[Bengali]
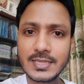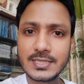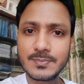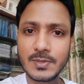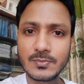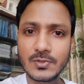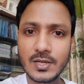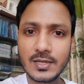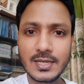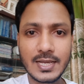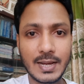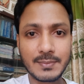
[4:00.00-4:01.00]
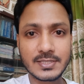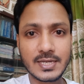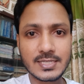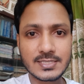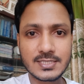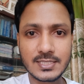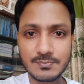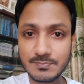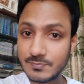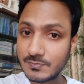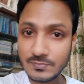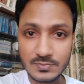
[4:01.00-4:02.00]
আনতে পারবো না আমাদের
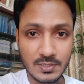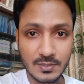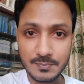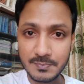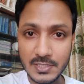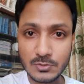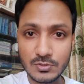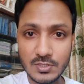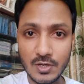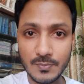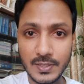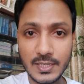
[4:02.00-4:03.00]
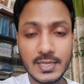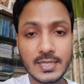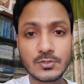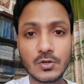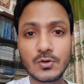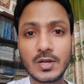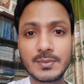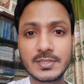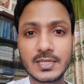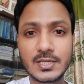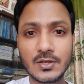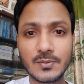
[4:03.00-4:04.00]
এলসিতে ব্যর্থতা হবে তখন আমাদের
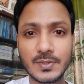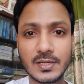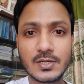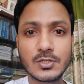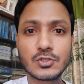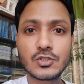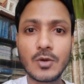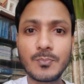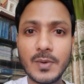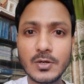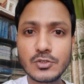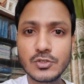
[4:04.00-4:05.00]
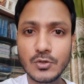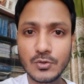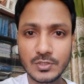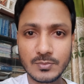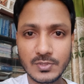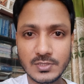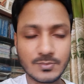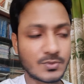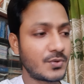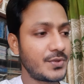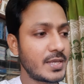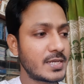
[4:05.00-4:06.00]
কি হবে সব মানুষ সংকটে পড়ে যাব
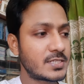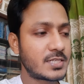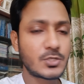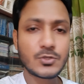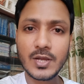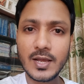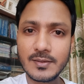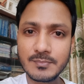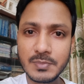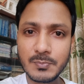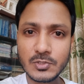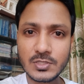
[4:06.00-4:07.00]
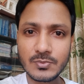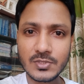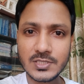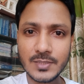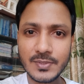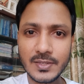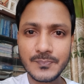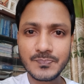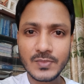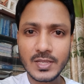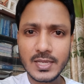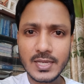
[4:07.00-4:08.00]
শিশুরা বিপদে পড়ে যাবে
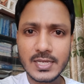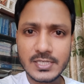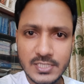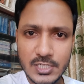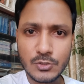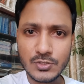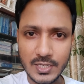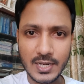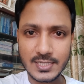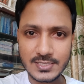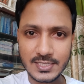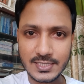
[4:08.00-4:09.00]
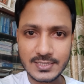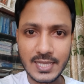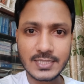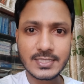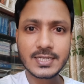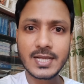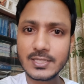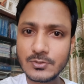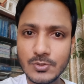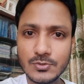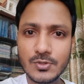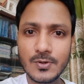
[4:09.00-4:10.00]
শিশু যারা আছে তাদের খাদ্য
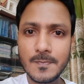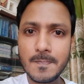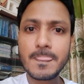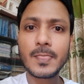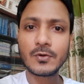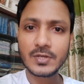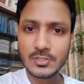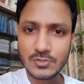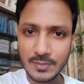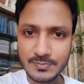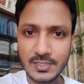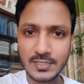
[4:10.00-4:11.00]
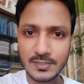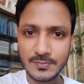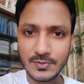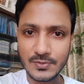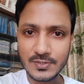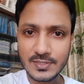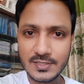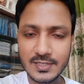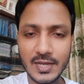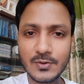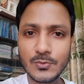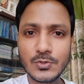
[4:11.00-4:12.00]
তো অনেক কিছু আমদানি নির্ভর
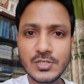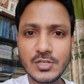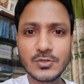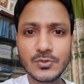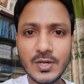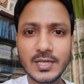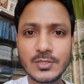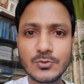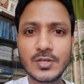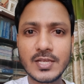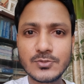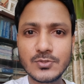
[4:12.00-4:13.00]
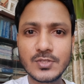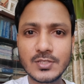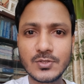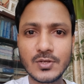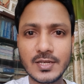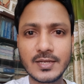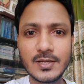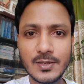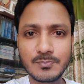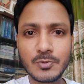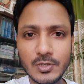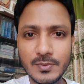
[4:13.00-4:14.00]
এখন ওই শিশুগুলো কি দুই রাজনৈতিক দলের
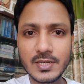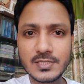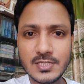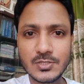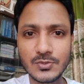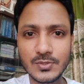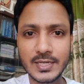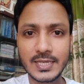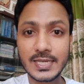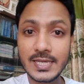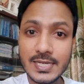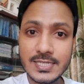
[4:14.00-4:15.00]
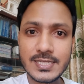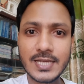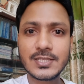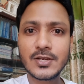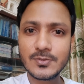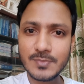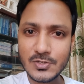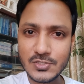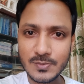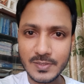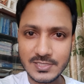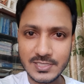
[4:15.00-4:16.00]
পরিবারের শিশু নাকি সাধারণ
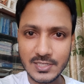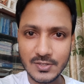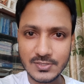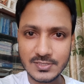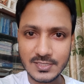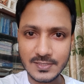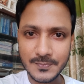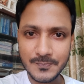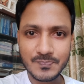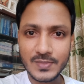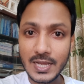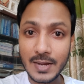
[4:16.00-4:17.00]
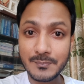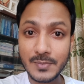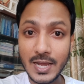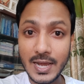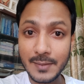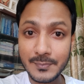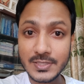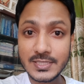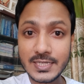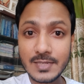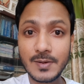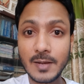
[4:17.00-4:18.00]
মানুষের বাচ্চারাও আছে
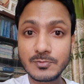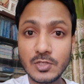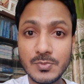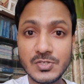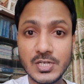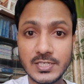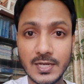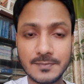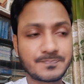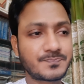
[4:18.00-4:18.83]
আমাদেরকে ভাবতে হবে সেটা